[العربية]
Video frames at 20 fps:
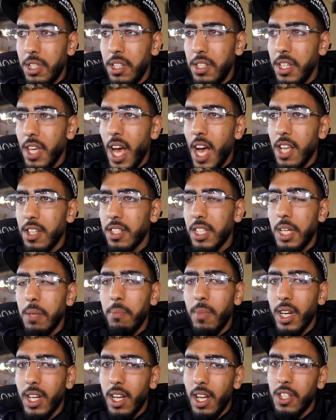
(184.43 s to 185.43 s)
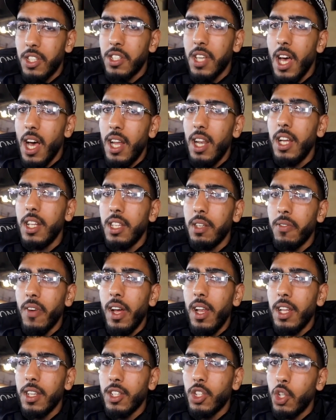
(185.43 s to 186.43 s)
شي شي حاجه كما كانت شحال هذه
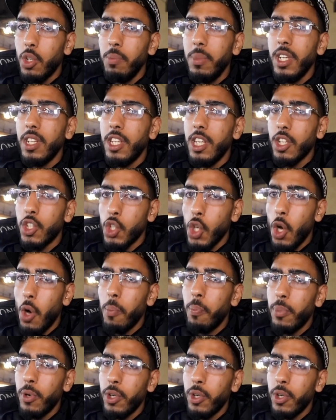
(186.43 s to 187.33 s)
بحال هذيك كوميديا شوب